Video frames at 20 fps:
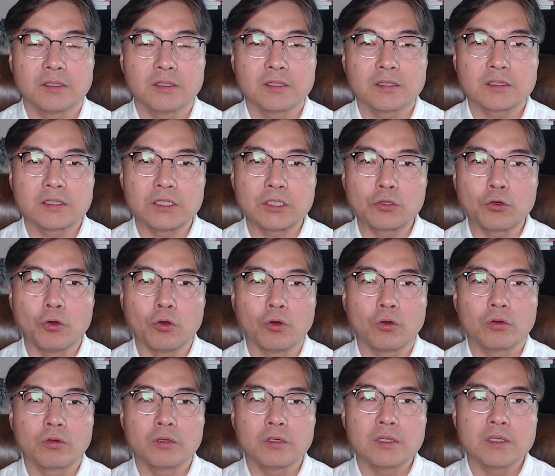그리고
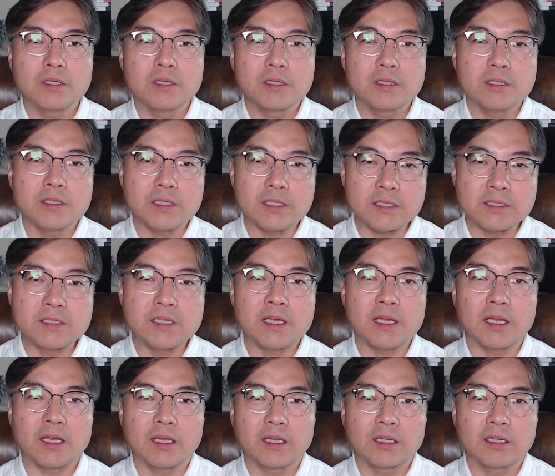
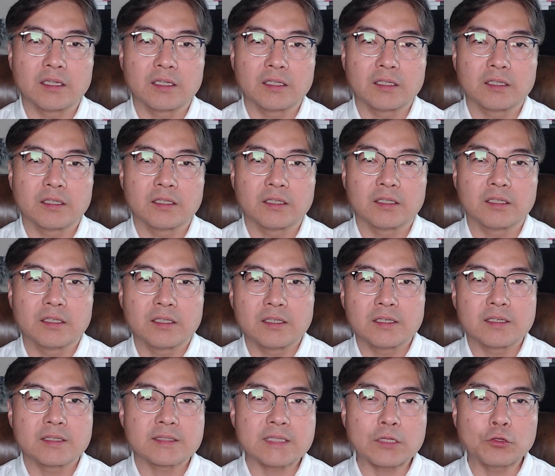이제
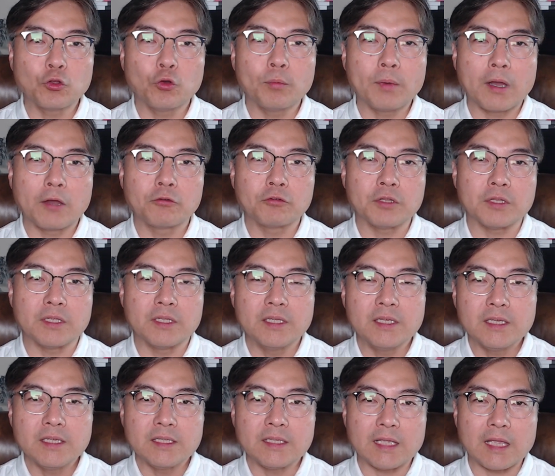사도 바울이
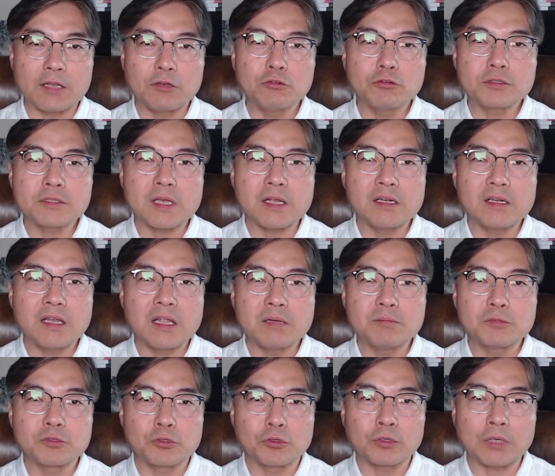
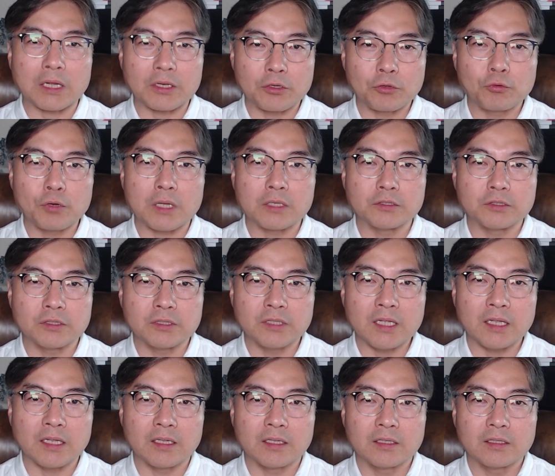예루살렘으로 가려고
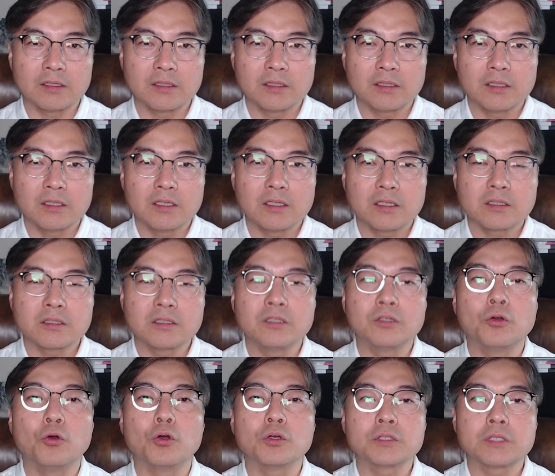하는데
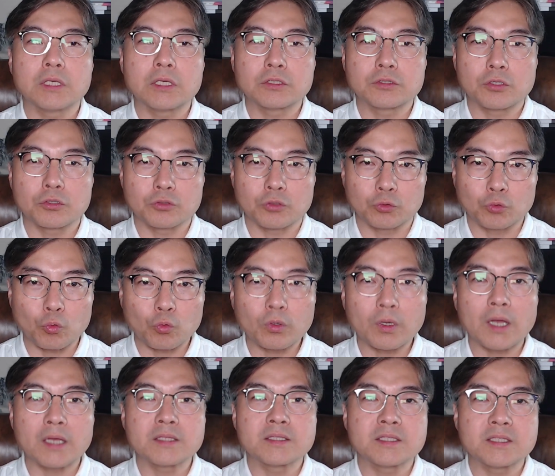그곳에서도
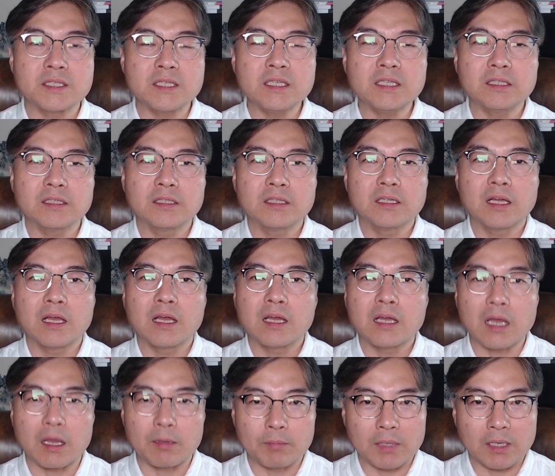똑같이
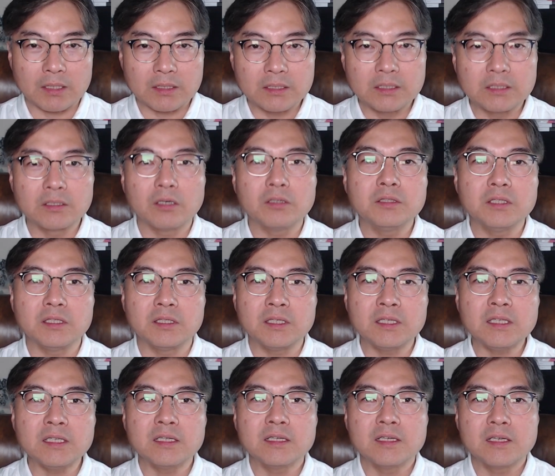아마 그런
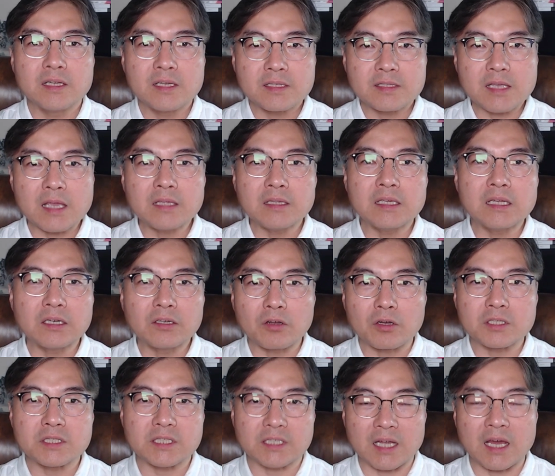일이 생길
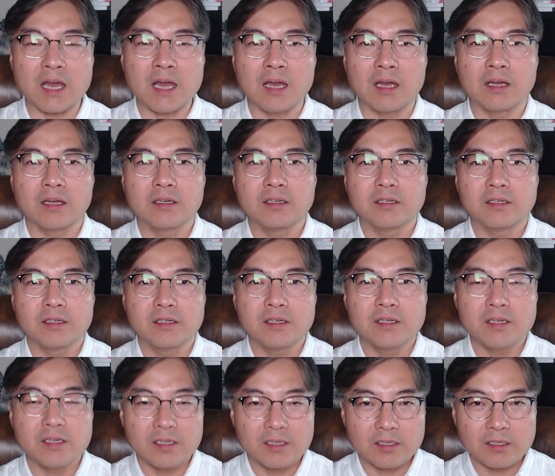것이라
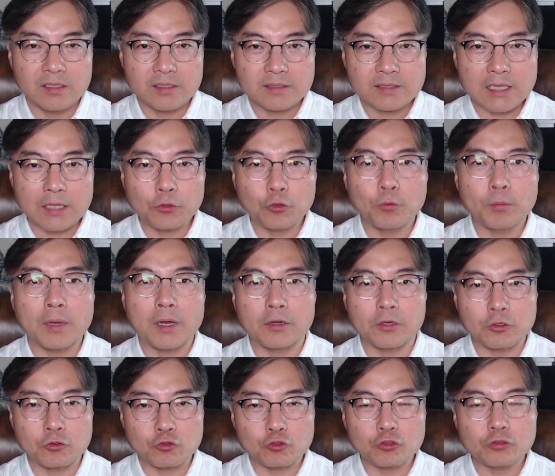사도
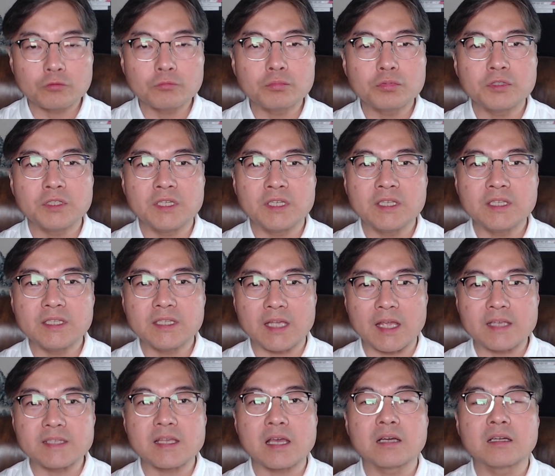바울이 충분히
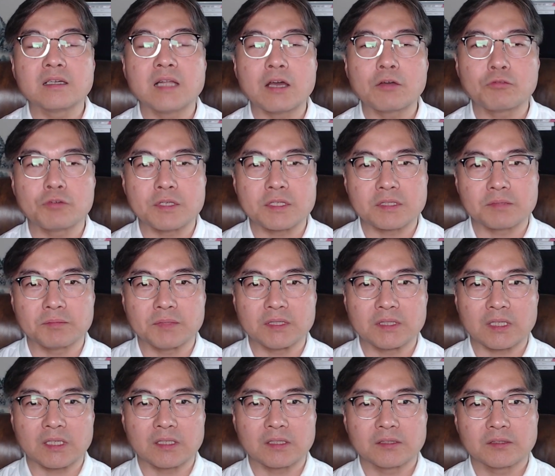예상을 하고
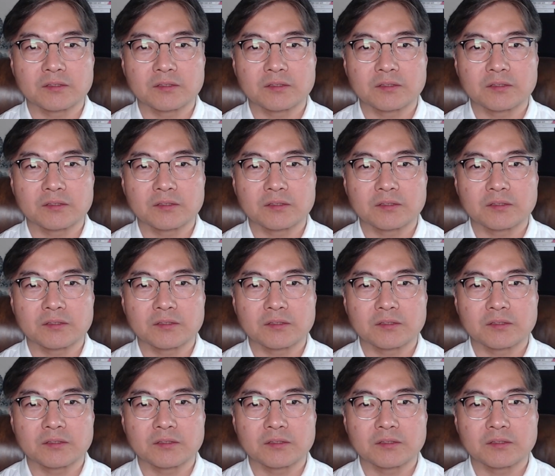있습니다.